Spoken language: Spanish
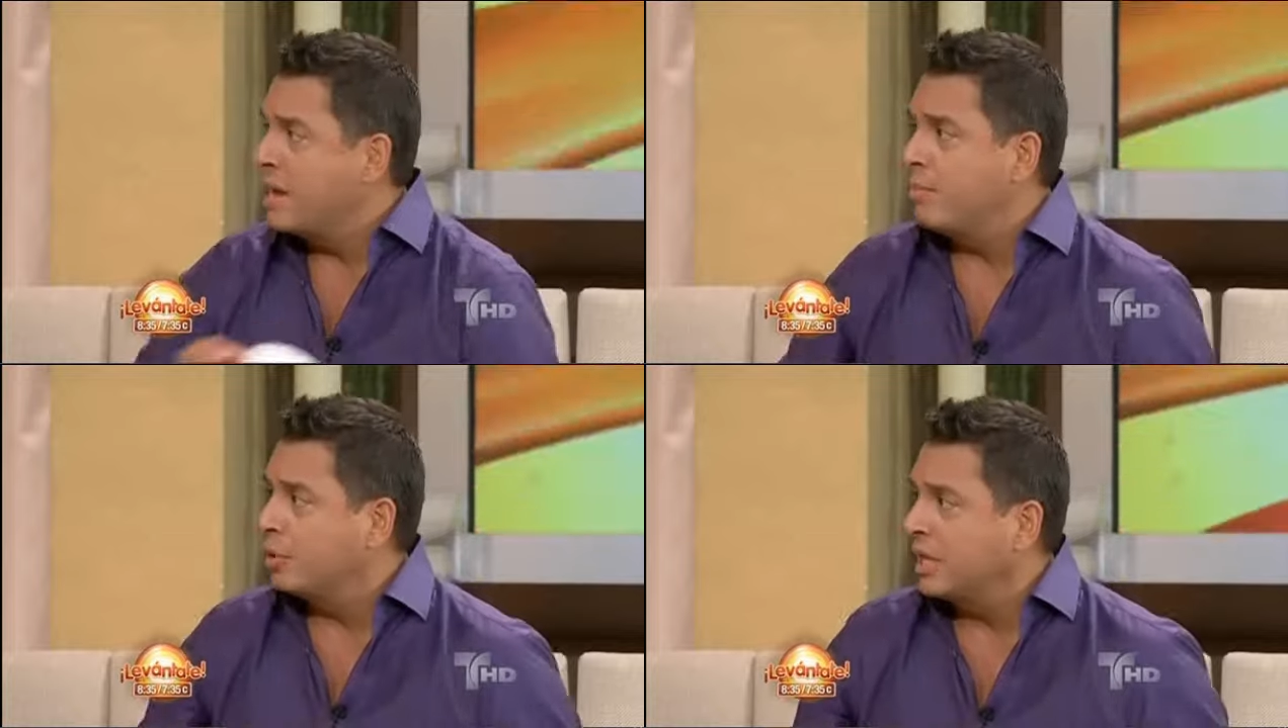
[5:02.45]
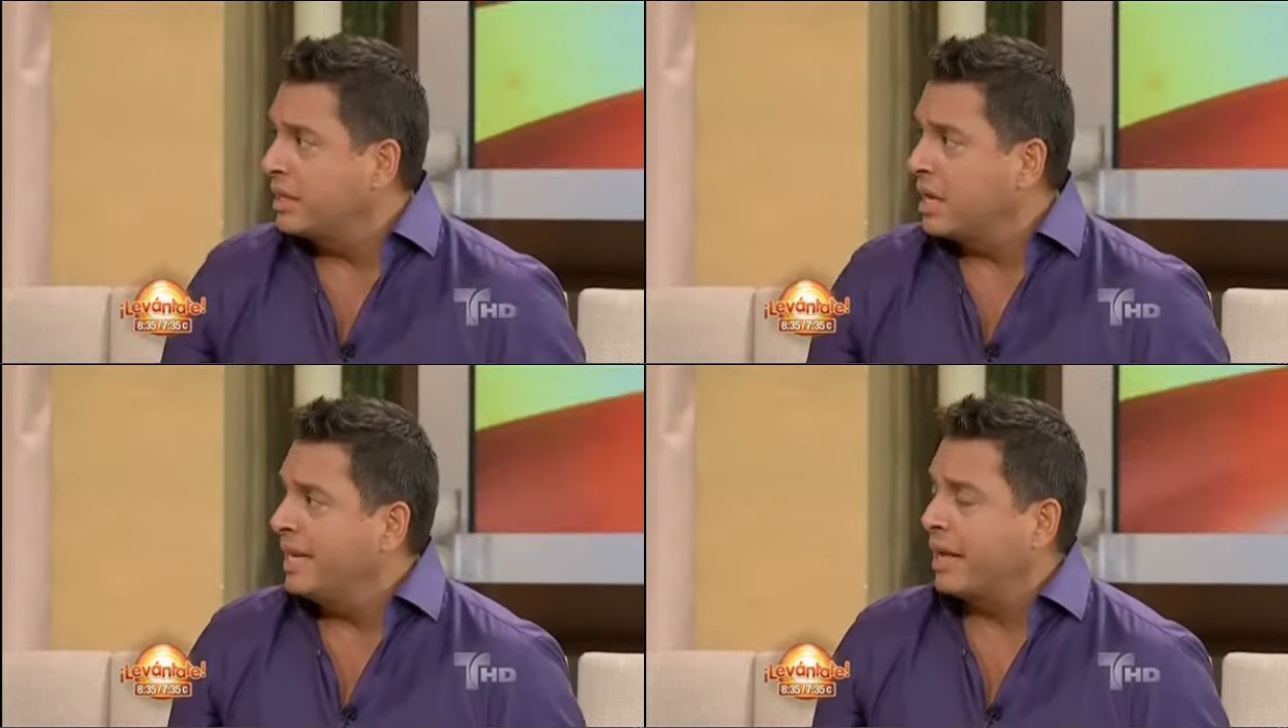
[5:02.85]
importantes
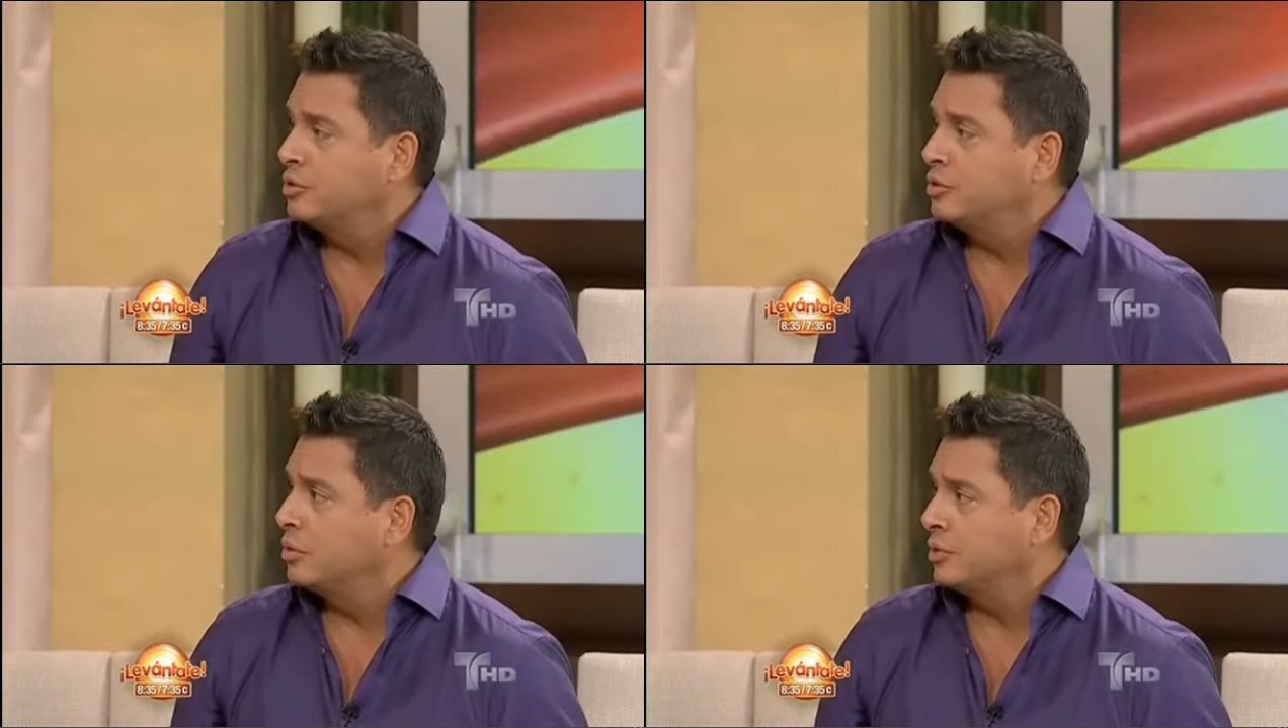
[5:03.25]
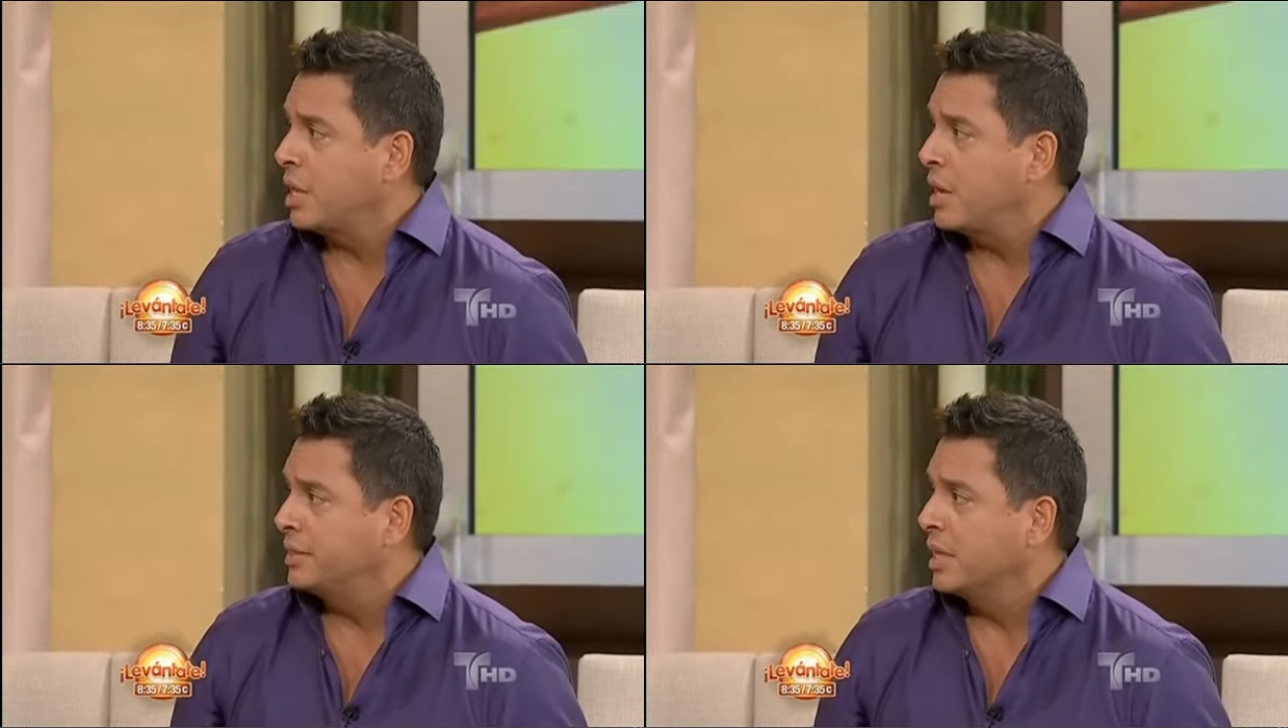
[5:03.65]
de América del Sur,
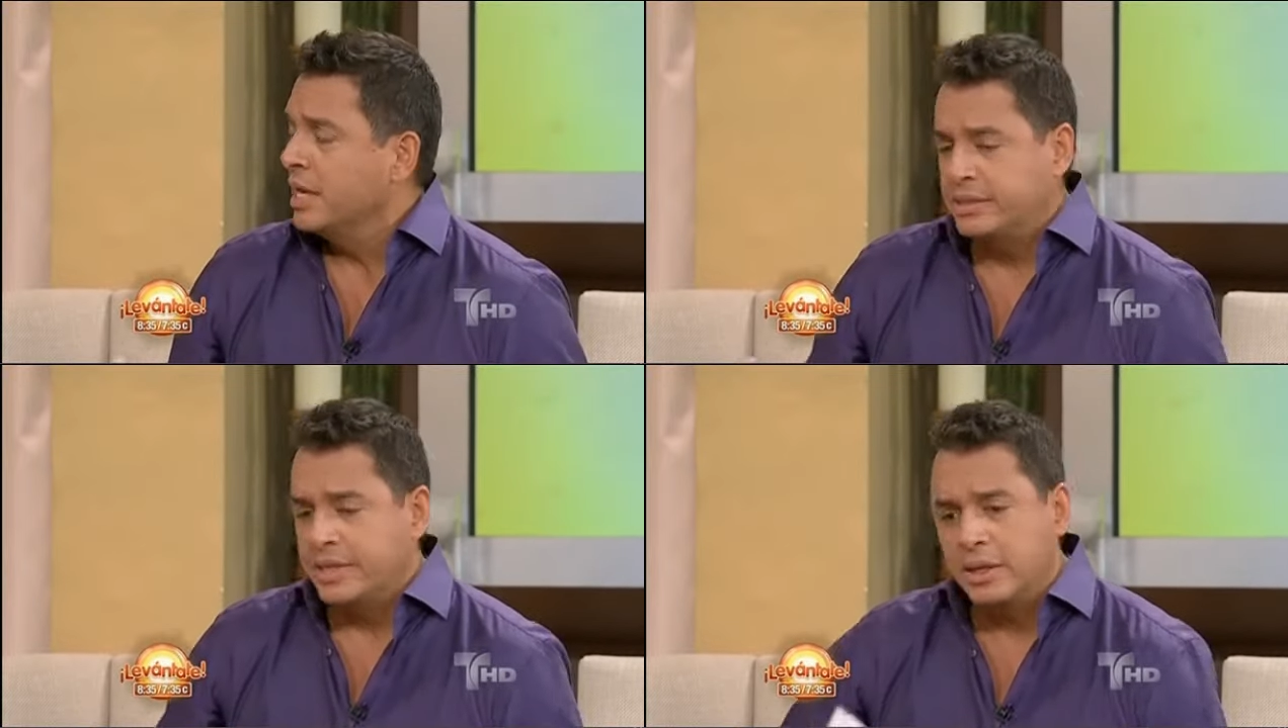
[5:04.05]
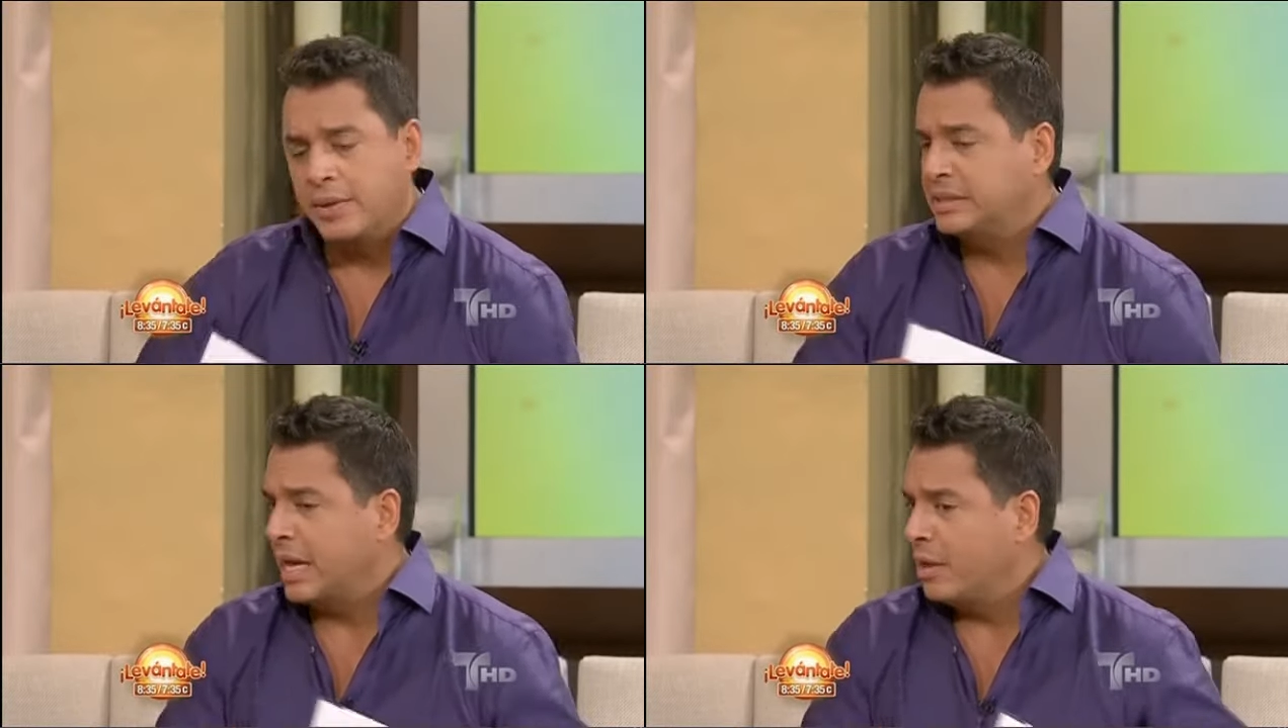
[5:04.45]
¿sabes? Se ha
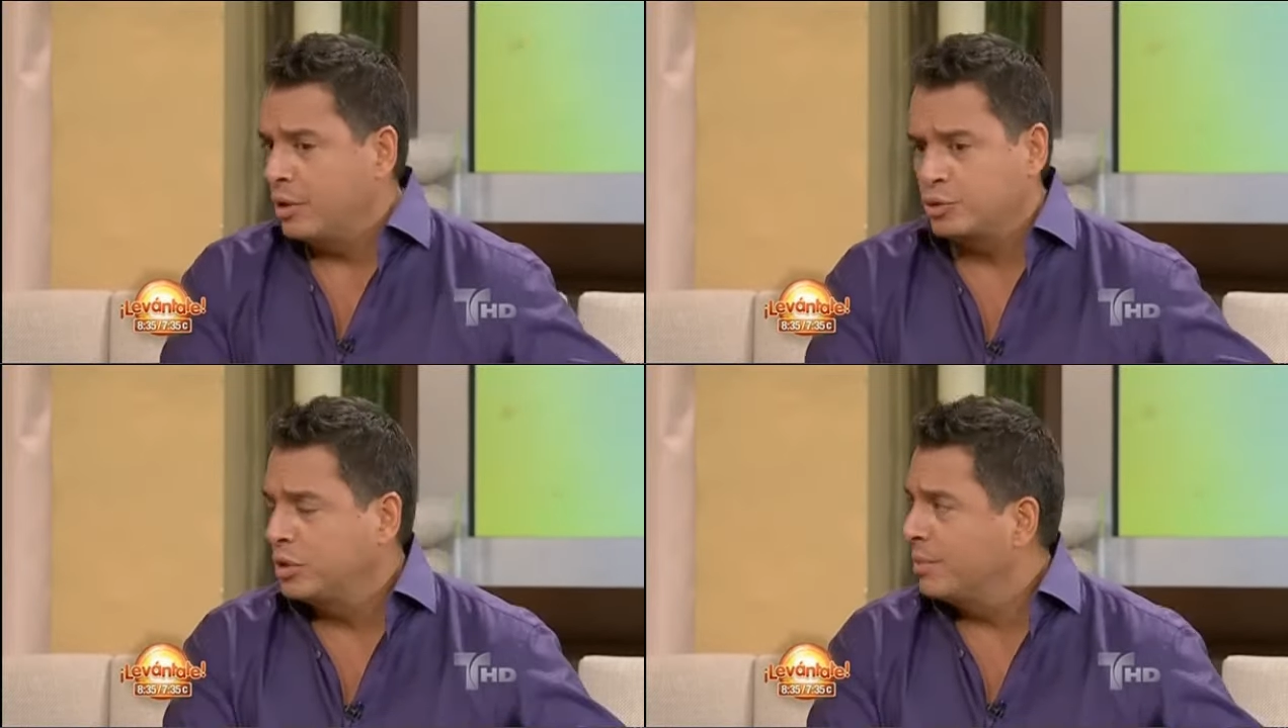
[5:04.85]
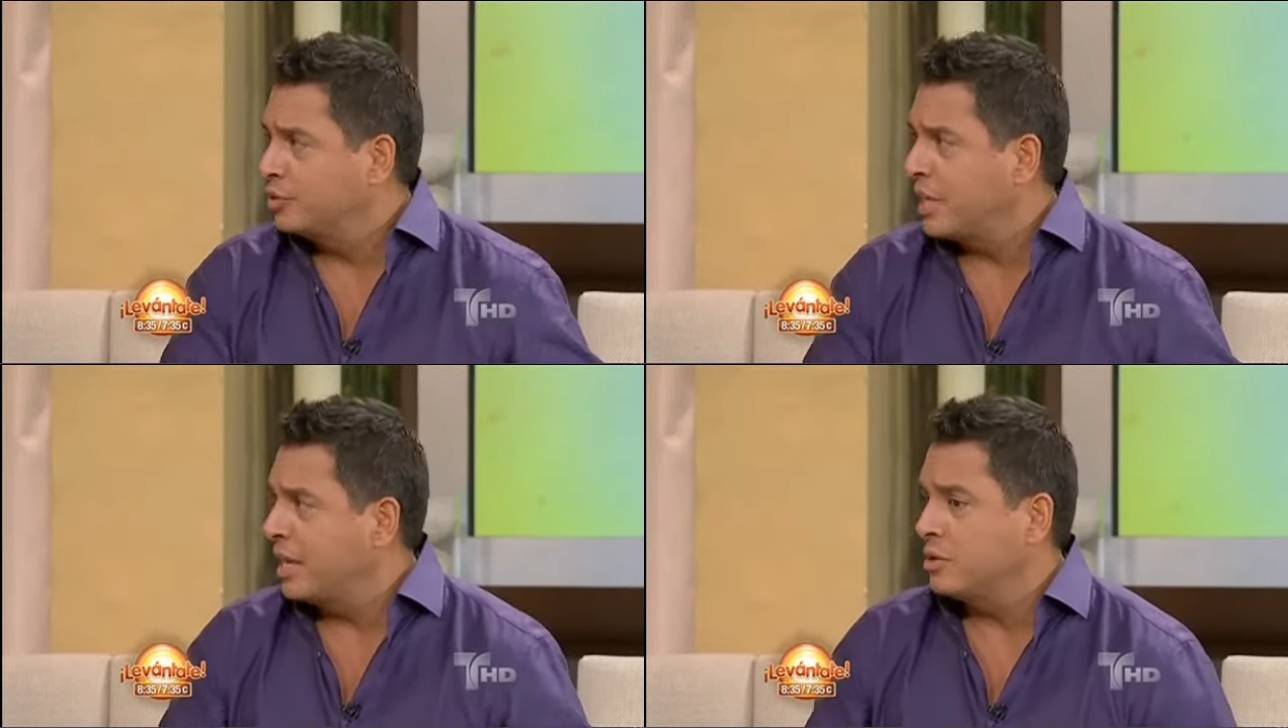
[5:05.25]
estabilizado en los
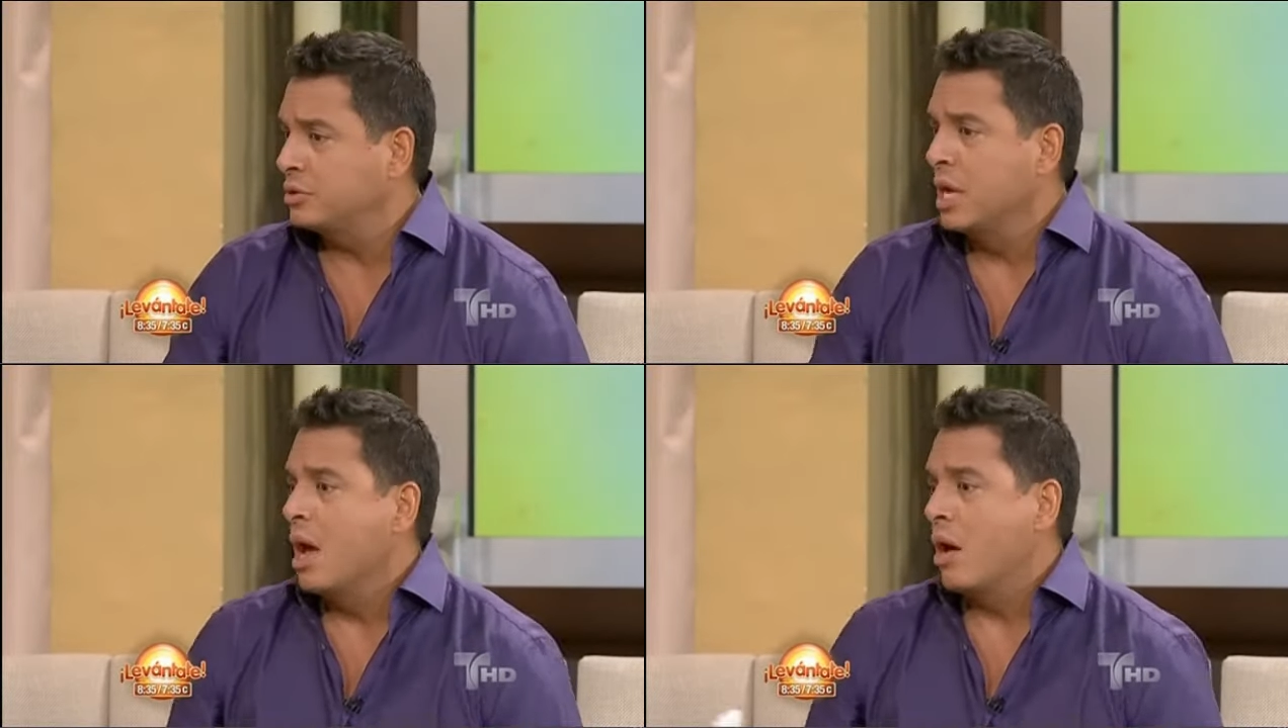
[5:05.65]
últimos años.